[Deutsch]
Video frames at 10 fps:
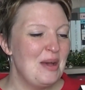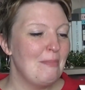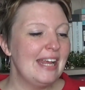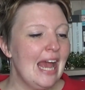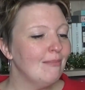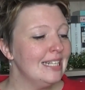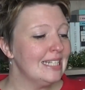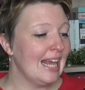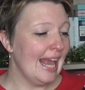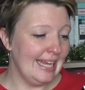Mein Name
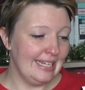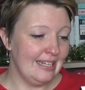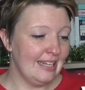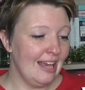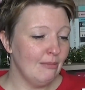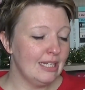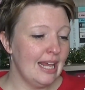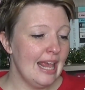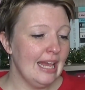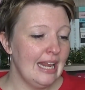ist Kate. Ich arbeite
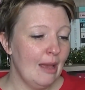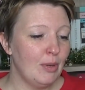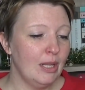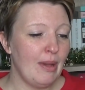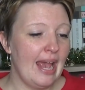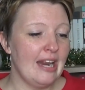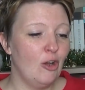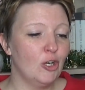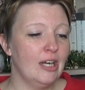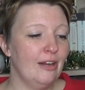ehrenamtlich bei einer
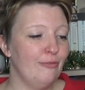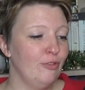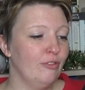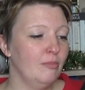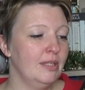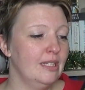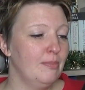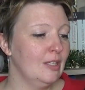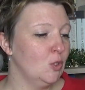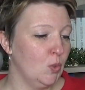Hotline für vermisste
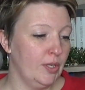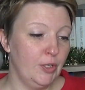Personen.